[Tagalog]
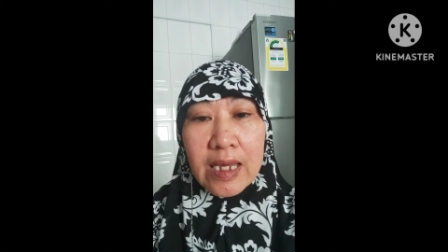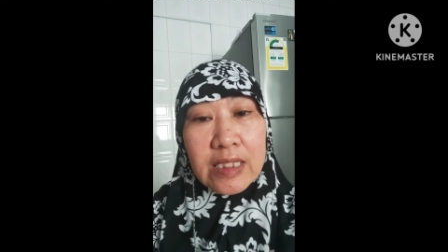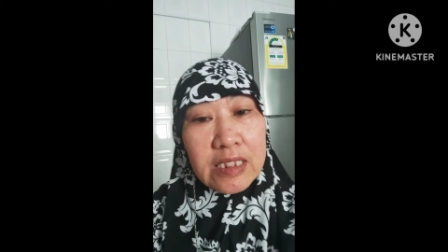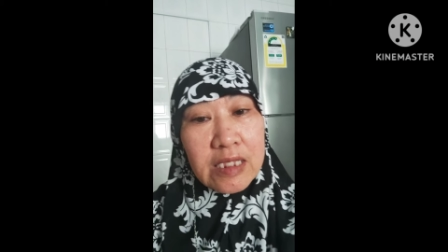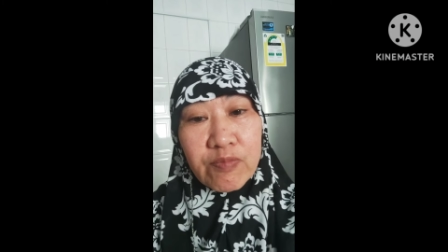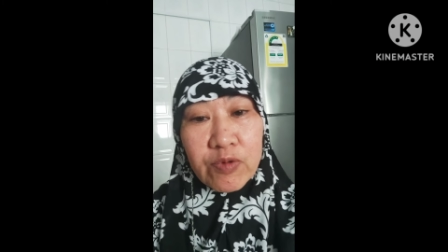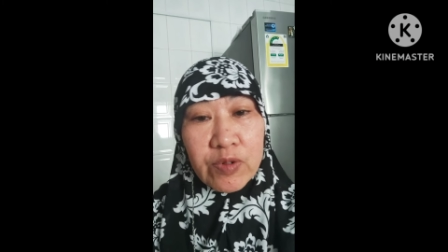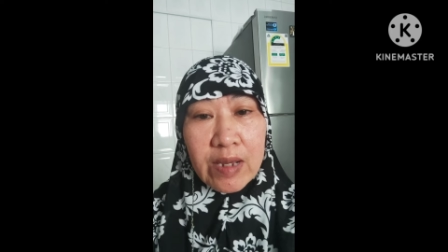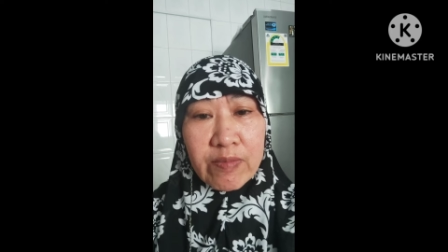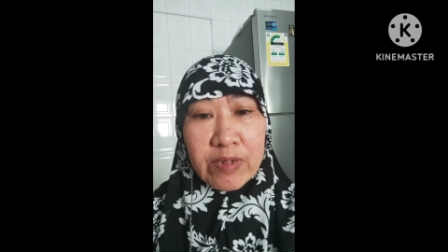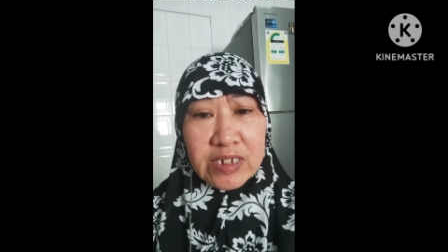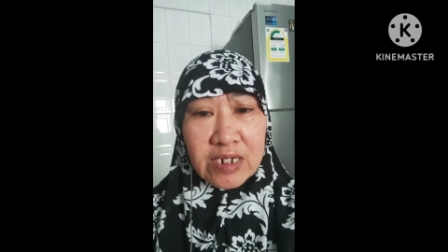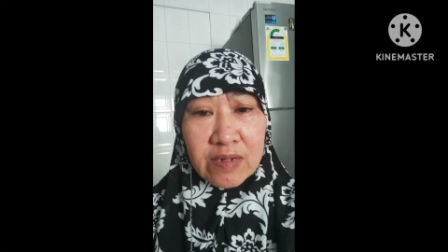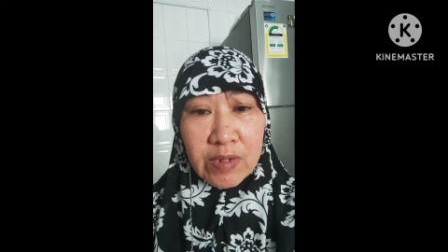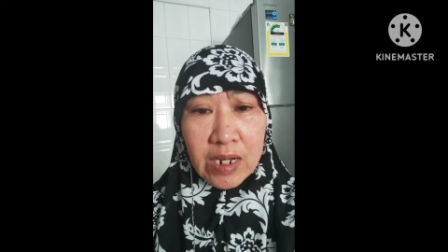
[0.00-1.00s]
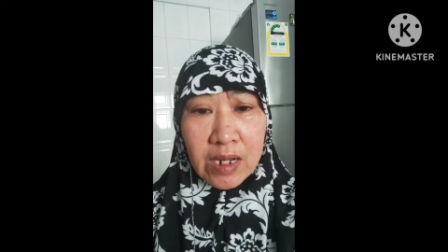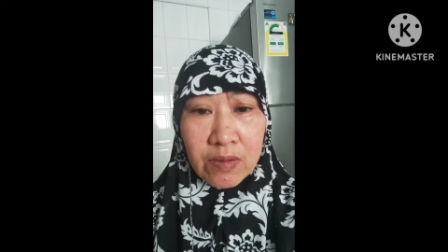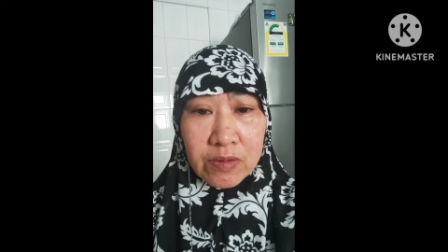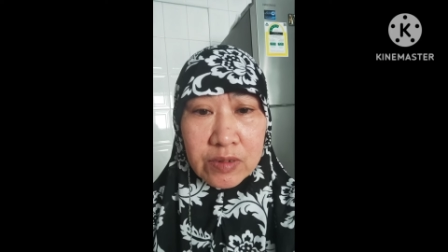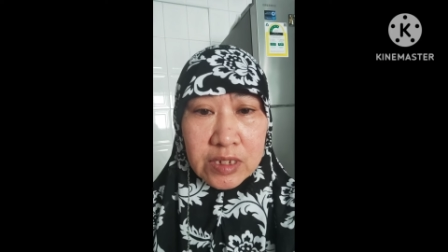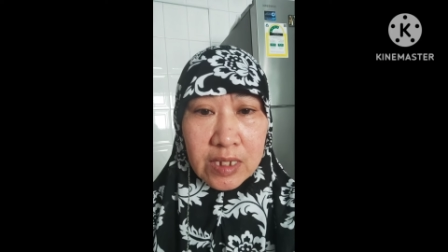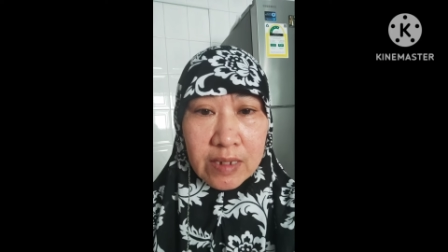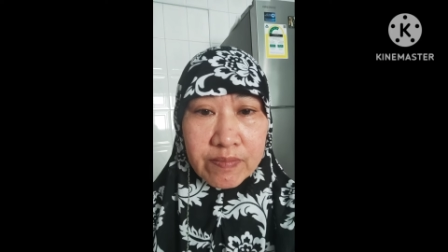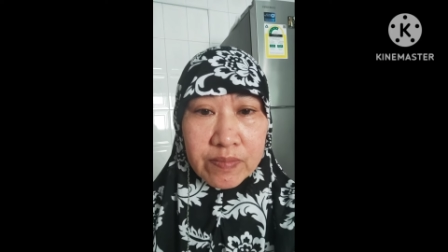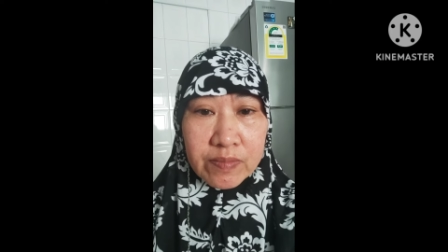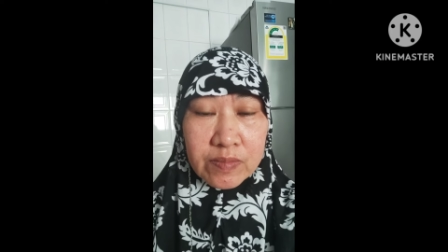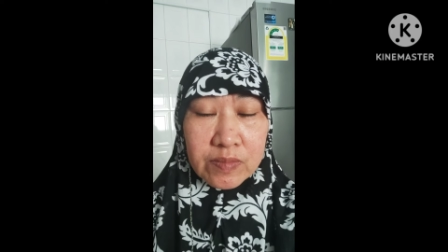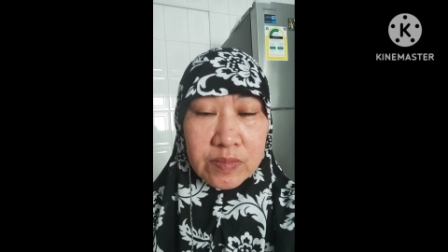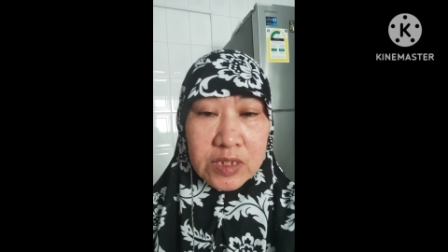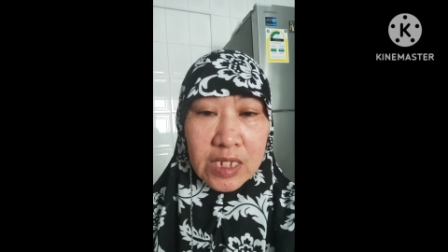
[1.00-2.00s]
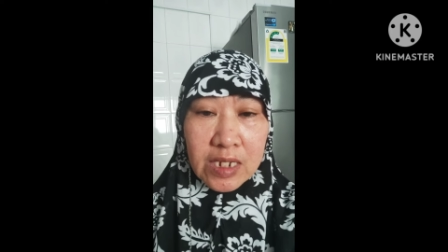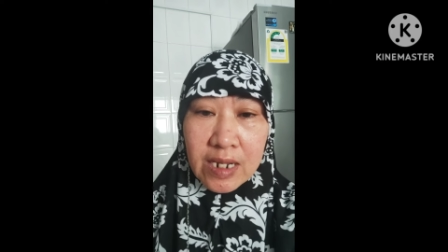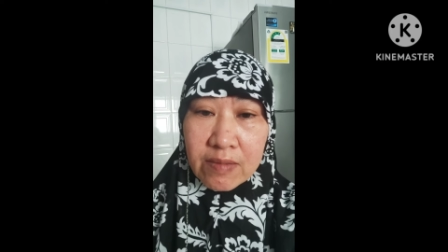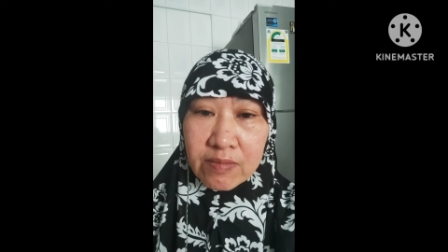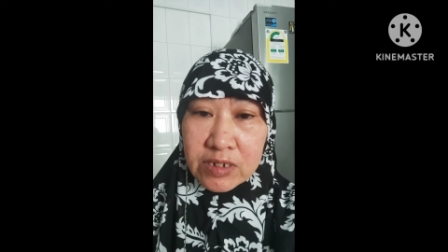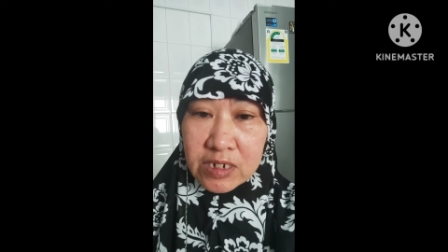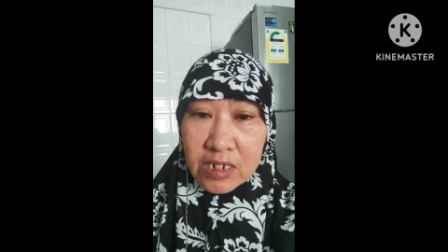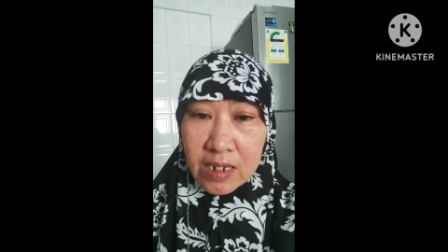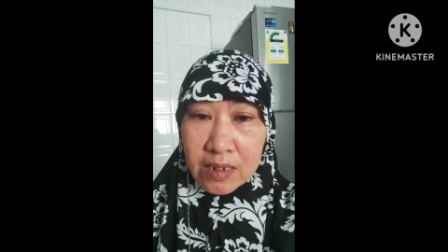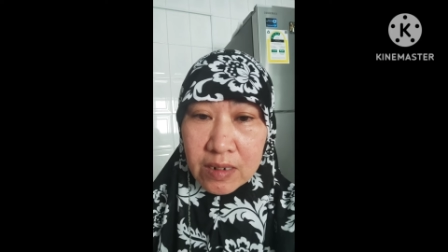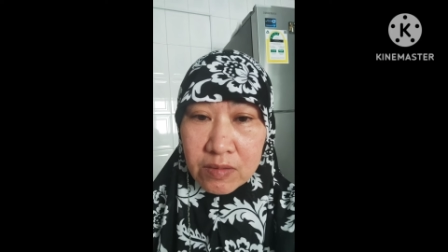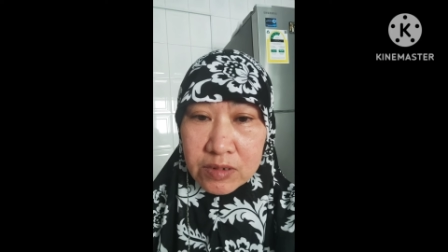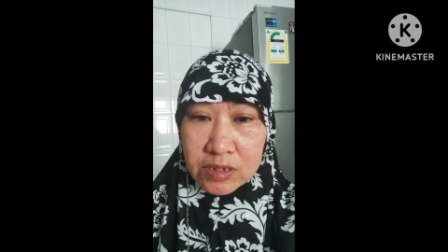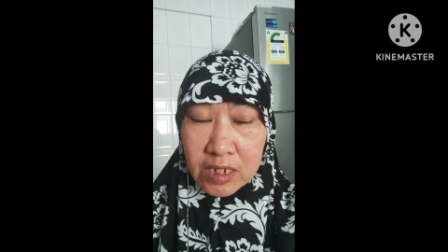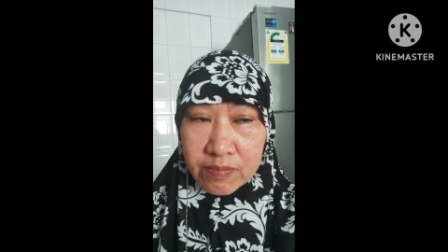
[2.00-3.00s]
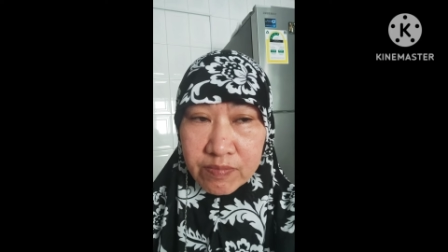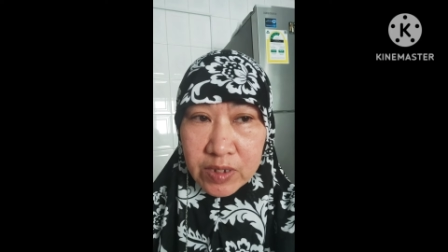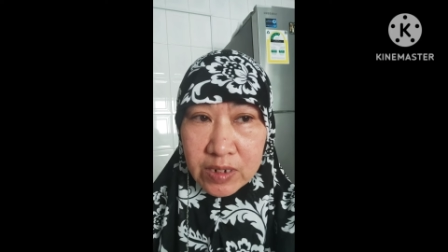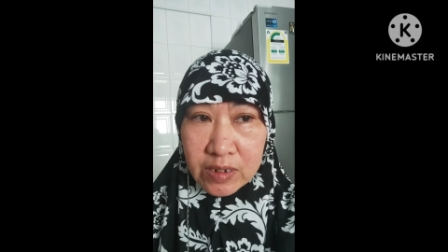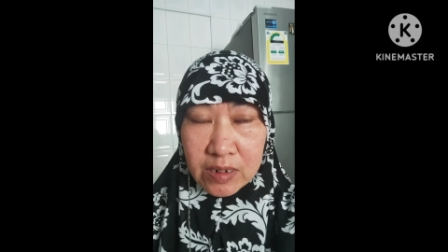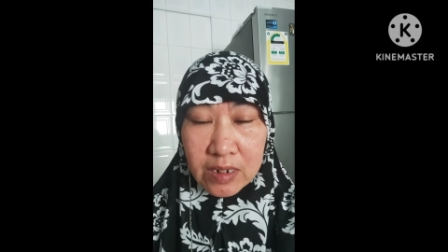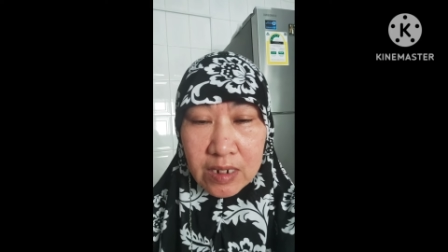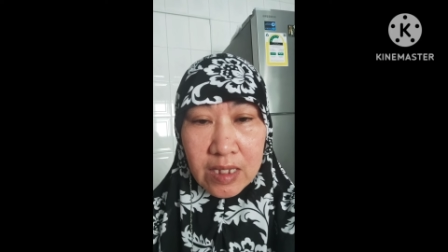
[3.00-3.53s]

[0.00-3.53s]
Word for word: hindi po namin siya makausap. Saan namin siya kakausapin?